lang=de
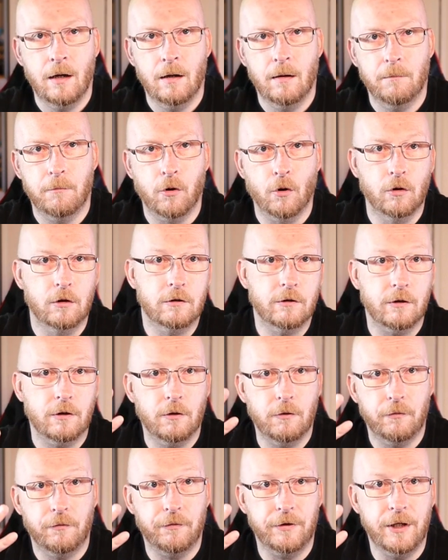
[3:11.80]
Punkt
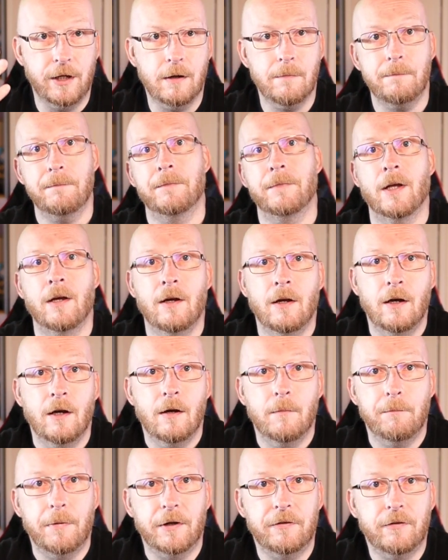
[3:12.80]
4.
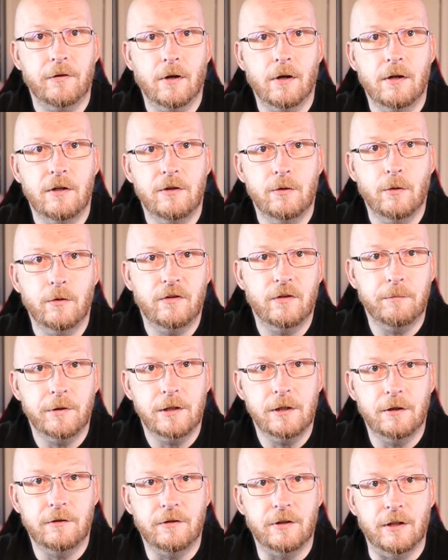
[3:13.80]
Bessere
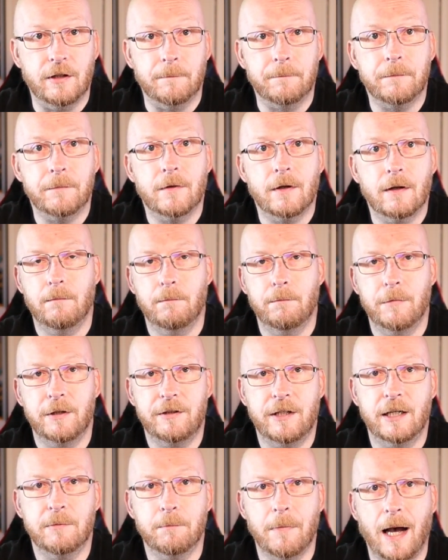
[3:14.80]
Usability. Mit
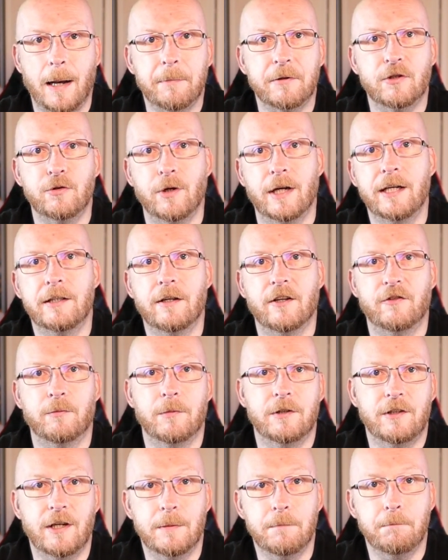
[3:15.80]
jedem Upgrade, also
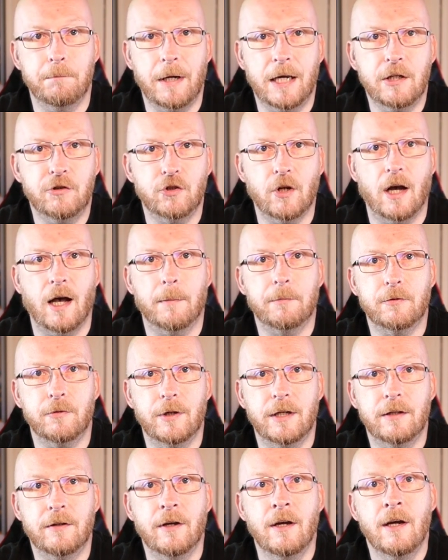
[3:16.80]
mit jedem Major
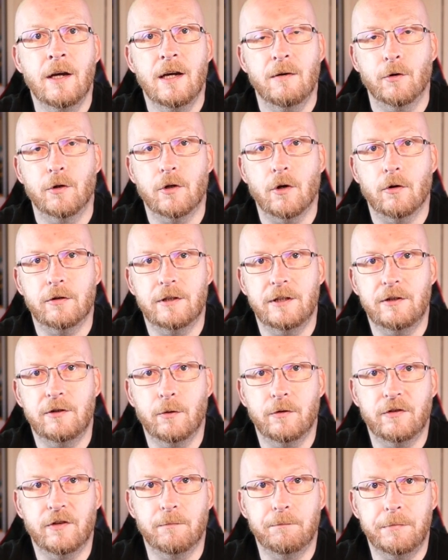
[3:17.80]
Upgrade, wird auch die
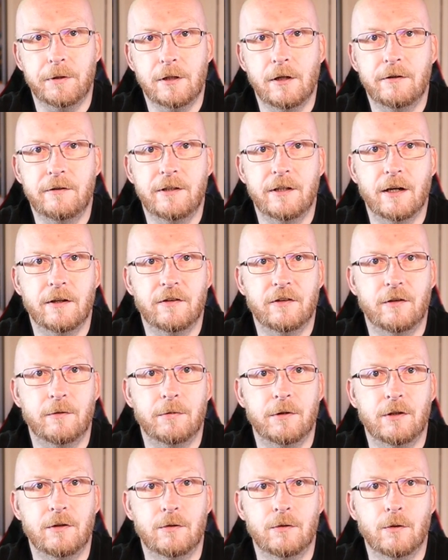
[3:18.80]
Usability, also die
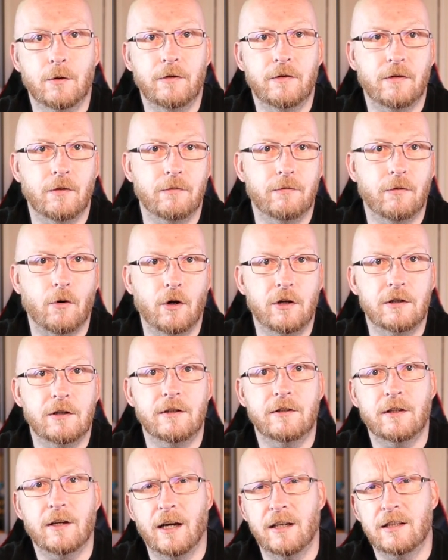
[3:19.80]

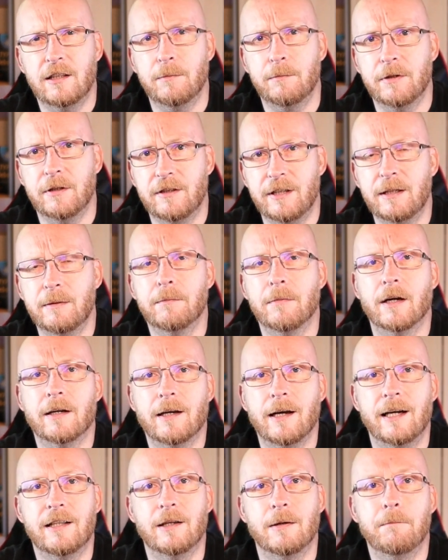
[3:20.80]
Benutzerfreundlichkeit, die
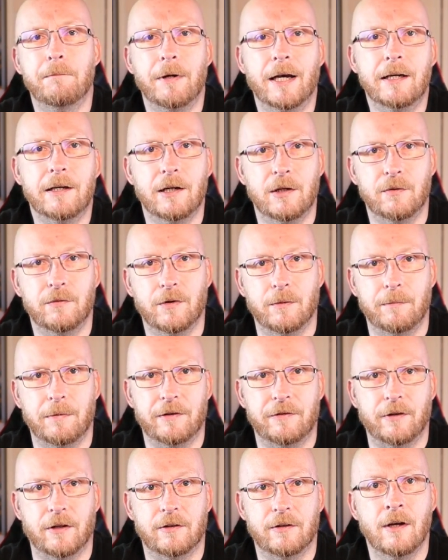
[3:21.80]
Bedienbarkeit im Backend
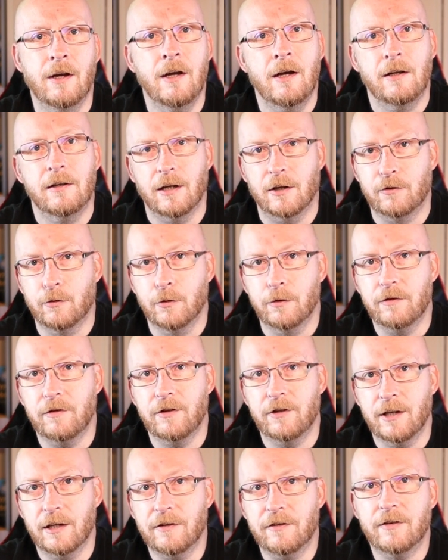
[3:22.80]
verbessert. Da tut
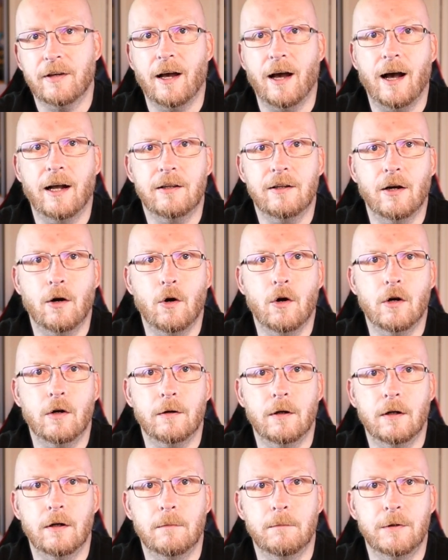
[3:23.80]
sich jetzt gerade auch
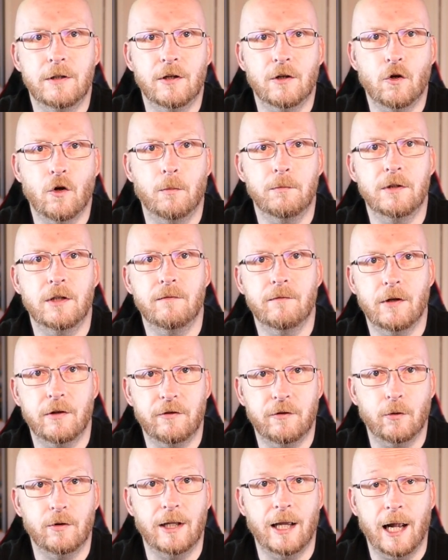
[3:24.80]
äh, mit der kommenden
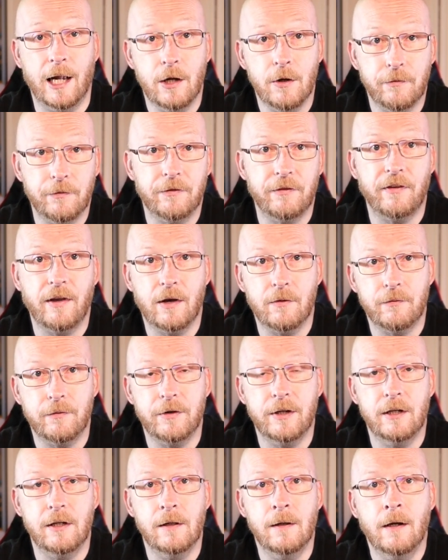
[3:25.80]
Version 11 sehr
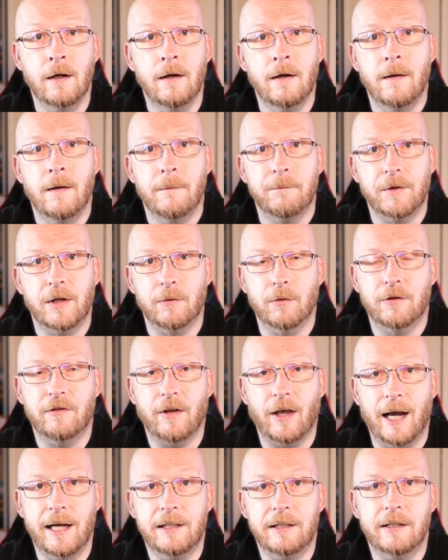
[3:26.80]
viel. Da wird es
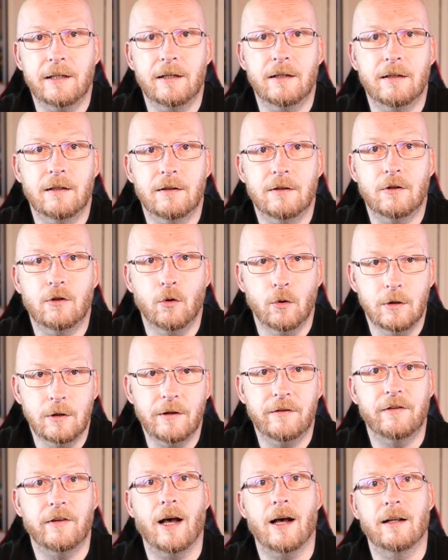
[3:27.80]
einige
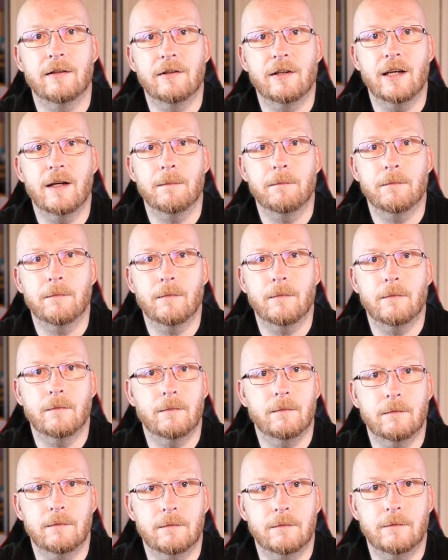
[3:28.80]
coole Sachen geben,
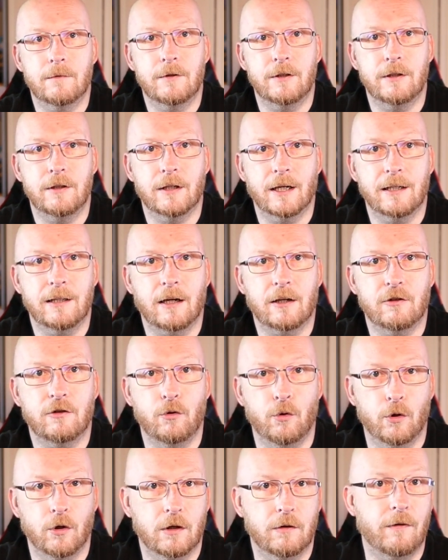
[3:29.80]
die
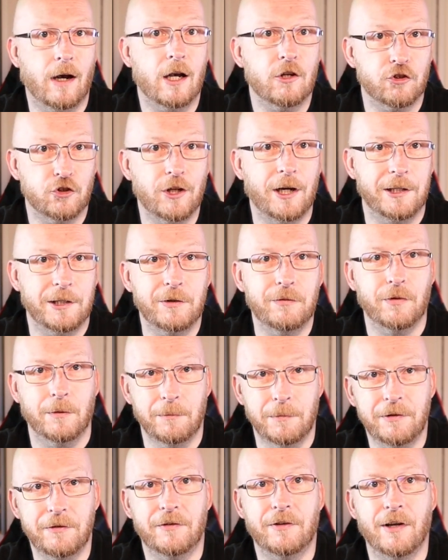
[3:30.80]
Redakteure wahrscheinlich
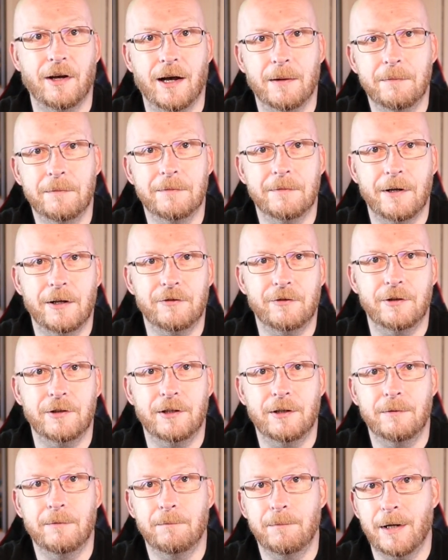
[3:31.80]
vermisst haben. Also
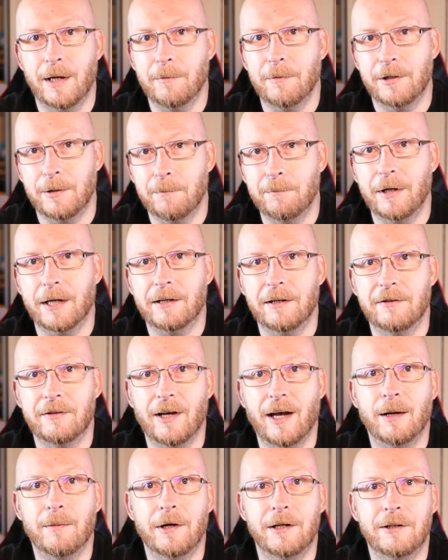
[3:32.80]
je mehr man im Backend
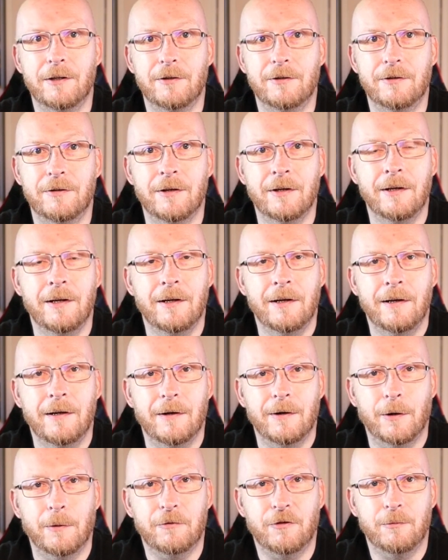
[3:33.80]
arbeitet,
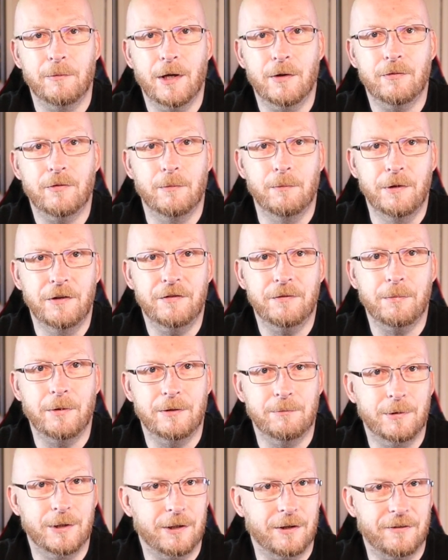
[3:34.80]
umso mehr vermisst
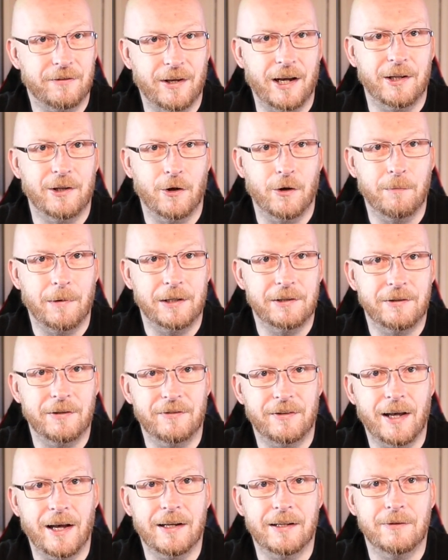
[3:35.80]
man mit der Zeit auch manche
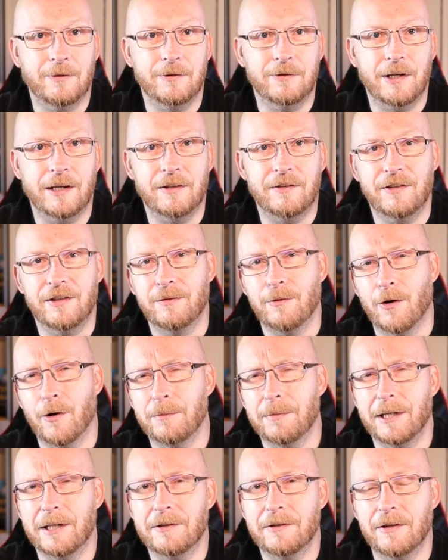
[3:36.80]
Sachen und denkt sich,
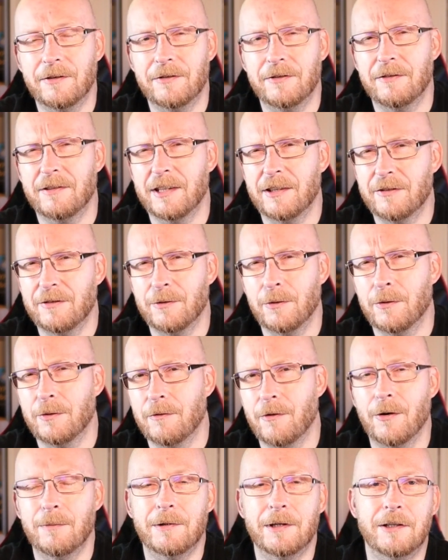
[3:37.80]
warum geht das nicht so,
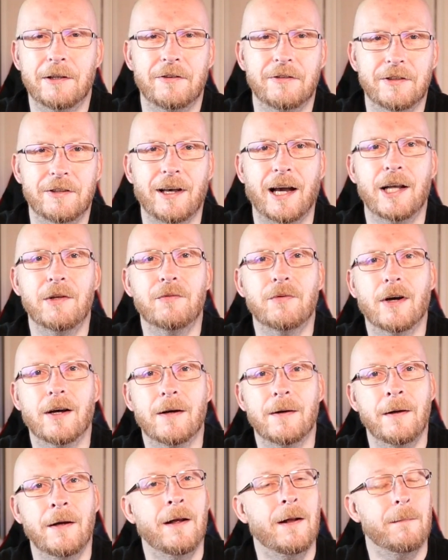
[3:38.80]
warum geht das nicht
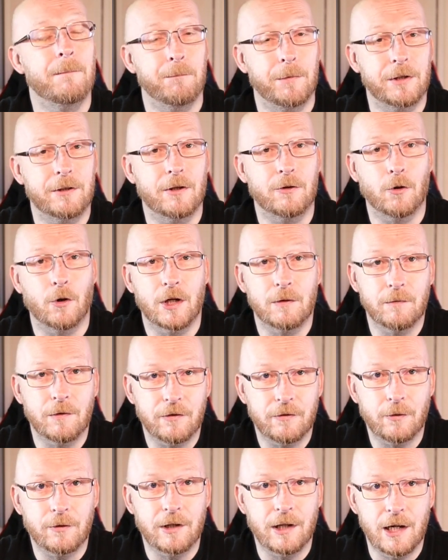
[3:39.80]
einfacher? Mit der neuen
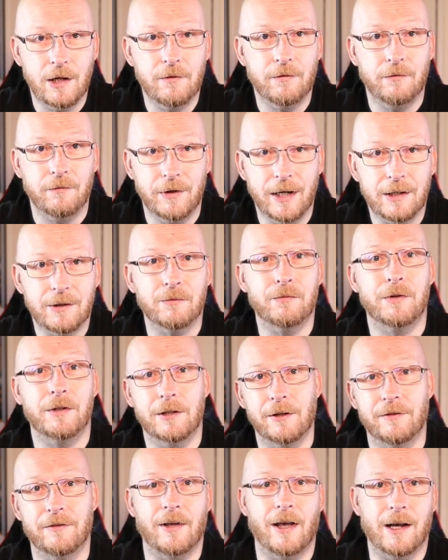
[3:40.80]
Version 11 werden
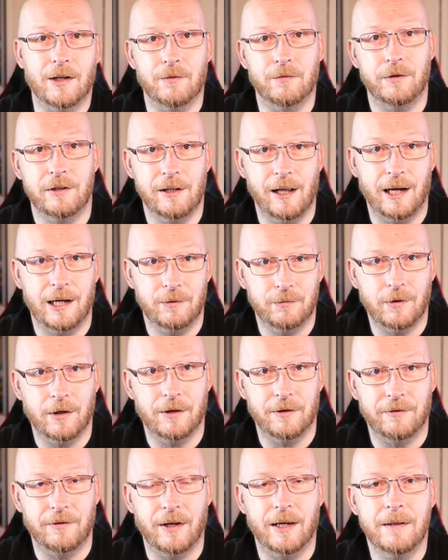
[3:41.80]
viele Sachen viel
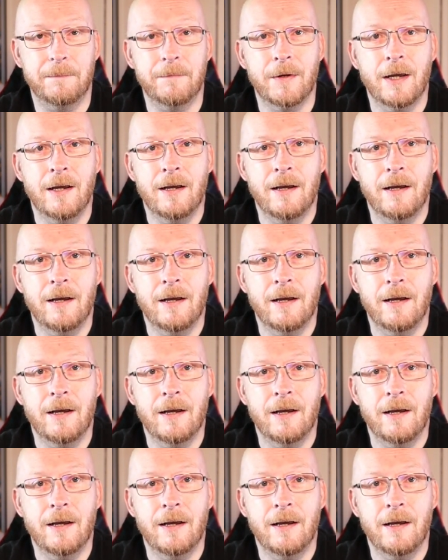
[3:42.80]
einfacher sein.